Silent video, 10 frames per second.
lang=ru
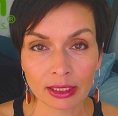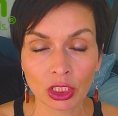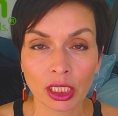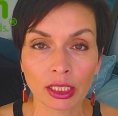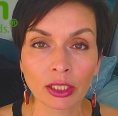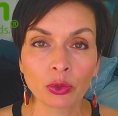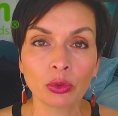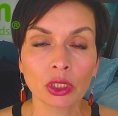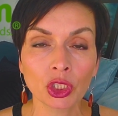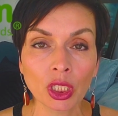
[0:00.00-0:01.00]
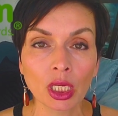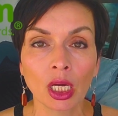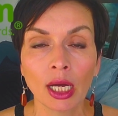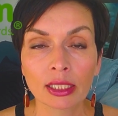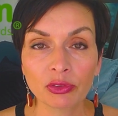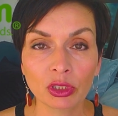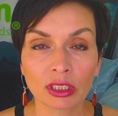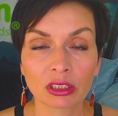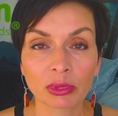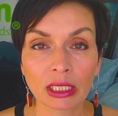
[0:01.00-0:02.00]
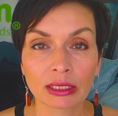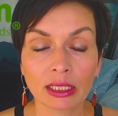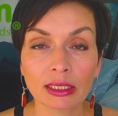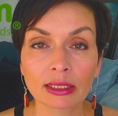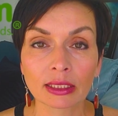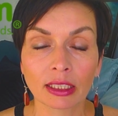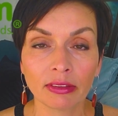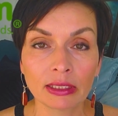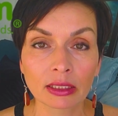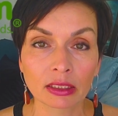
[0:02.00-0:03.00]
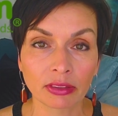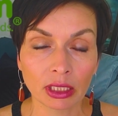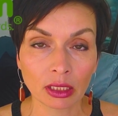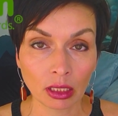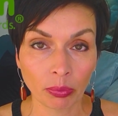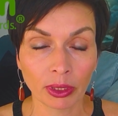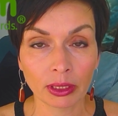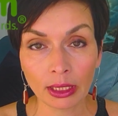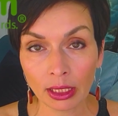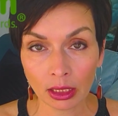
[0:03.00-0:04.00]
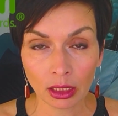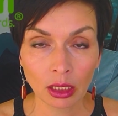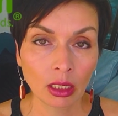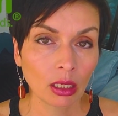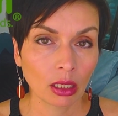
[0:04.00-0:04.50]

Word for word: зажаренной курочки, с возрастом она стала становиться цвета пантеры,